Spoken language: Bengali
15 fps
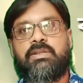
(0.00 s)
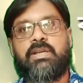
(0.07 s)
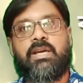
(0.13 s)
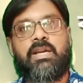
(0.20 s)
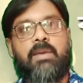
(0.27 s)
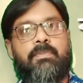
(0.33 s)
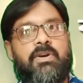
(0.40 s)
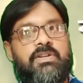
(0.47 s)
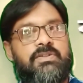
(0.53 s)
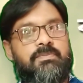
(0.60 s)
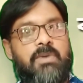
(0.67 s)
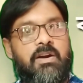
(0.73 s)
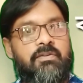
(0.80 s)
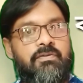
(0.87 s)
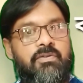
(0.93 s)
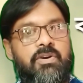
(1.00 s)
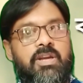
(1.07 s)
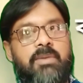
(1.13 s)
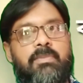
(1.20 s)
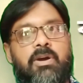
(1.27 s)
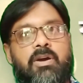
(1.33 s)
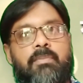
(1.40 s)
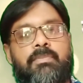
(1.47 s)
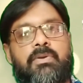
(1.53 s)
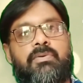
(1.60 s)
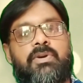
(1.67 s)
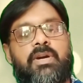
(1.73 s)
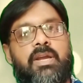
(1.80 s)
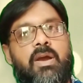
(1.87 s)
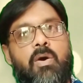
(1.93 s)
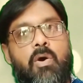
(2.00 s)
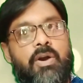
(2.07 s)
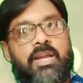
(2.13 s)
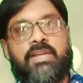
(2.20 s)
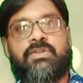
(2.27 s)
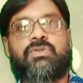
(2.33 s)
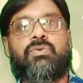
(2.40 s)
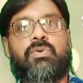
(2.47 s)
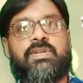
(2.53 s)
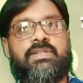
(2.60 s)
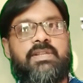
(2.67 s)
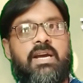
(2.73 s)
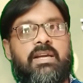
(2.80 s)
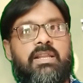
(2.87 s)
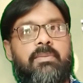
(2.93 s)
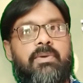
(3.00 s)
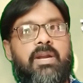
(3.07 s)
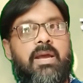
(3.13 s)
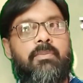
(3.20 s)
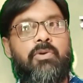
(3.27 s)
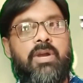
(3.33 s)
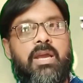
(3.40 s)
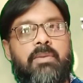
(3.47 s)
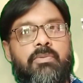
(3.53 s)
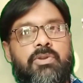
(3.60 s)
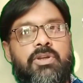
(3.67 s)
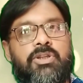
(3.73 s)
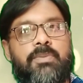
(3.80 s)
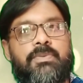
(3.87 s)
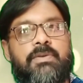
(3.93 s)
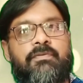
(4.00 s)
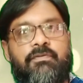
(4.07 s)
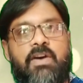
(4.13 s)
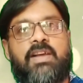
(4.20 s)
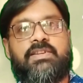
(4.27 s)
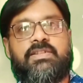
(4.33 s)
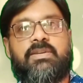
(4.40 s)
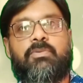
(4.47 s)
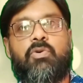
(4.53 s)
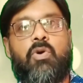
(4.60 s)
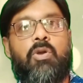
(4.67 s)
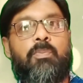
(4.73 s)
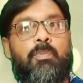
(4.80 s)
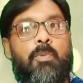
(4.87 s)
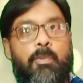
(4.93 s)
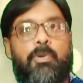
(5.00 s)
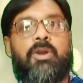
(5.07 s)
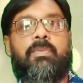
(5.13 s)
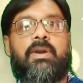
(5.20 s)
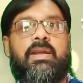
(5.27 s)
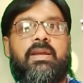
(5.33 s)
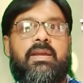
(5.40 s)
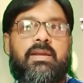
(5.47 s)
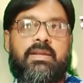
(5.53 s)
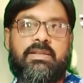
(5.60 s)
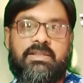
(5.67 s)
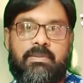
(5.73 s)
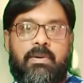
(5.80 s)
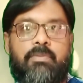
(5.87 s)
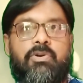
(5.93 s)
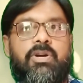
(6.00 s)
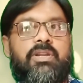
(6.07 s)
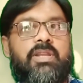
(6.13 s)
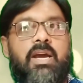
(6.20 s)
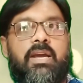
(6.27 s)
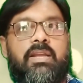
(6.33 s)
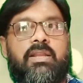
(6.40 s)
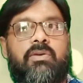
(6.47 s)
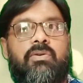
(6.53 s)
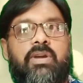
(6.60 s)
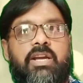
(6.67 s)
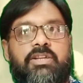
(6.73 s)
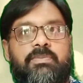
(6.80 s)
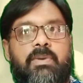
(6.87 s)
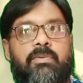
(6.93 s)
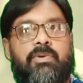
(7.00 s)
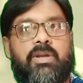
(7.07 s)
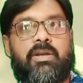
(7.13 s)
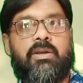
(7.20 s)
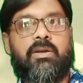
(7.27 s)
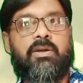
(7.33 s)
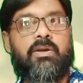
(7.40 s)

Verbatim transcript: যেখানে আপনার স্মার্টফোন কিংবা কম্পিউটারে অনেক স্টোরেজ থাকতে পারে এবং এর মধ্যে সবচেয়ে ফাস্ট এবং অল্প পরিমাণে যে মেমোরিটি থাকে তা হলো ক্যাশ মেমোরি